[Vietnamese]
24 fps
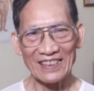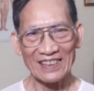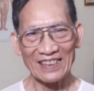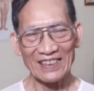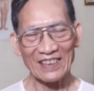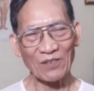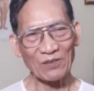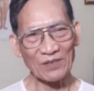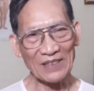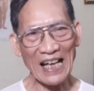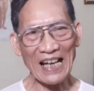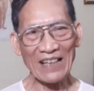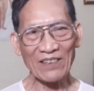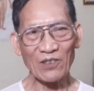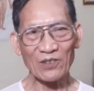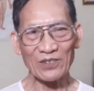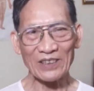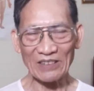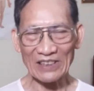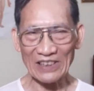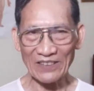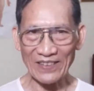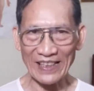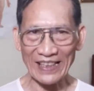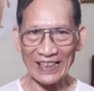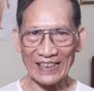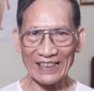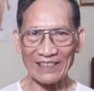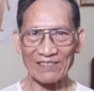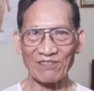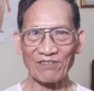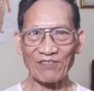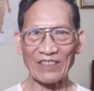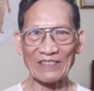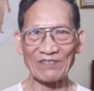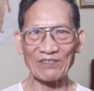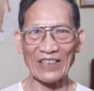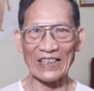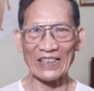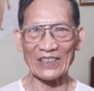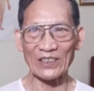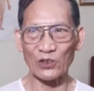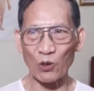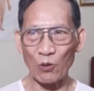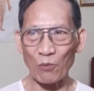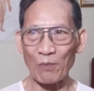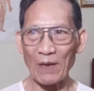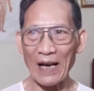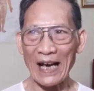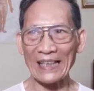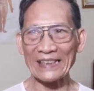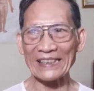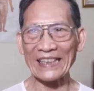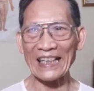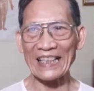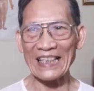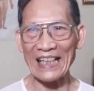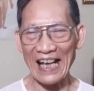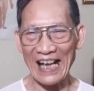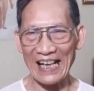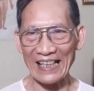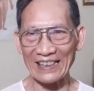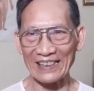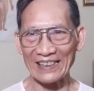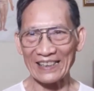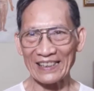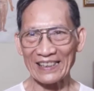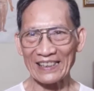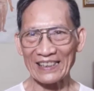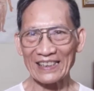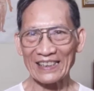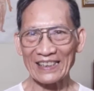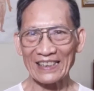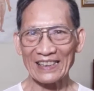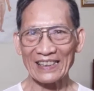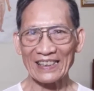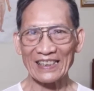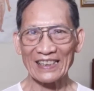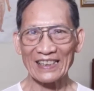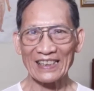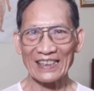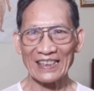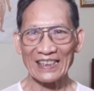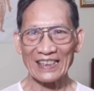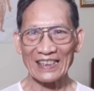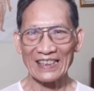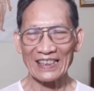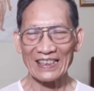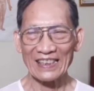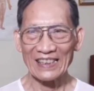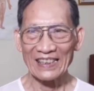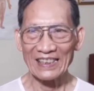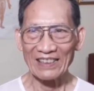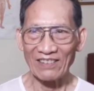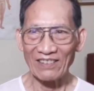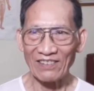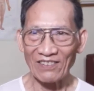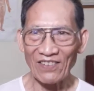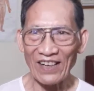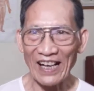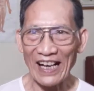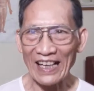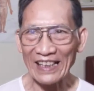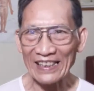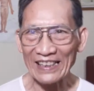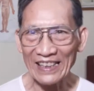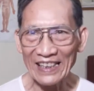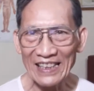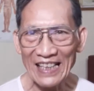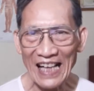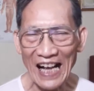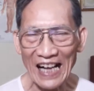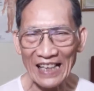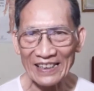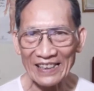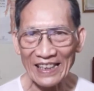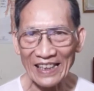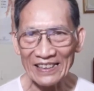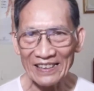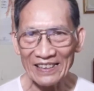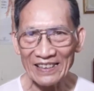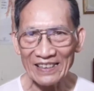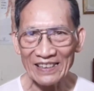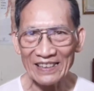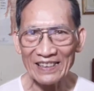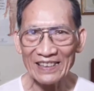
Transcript: động tác cũng giống như vậy vẫn phải chụm hai tay lại và đứng hạt tính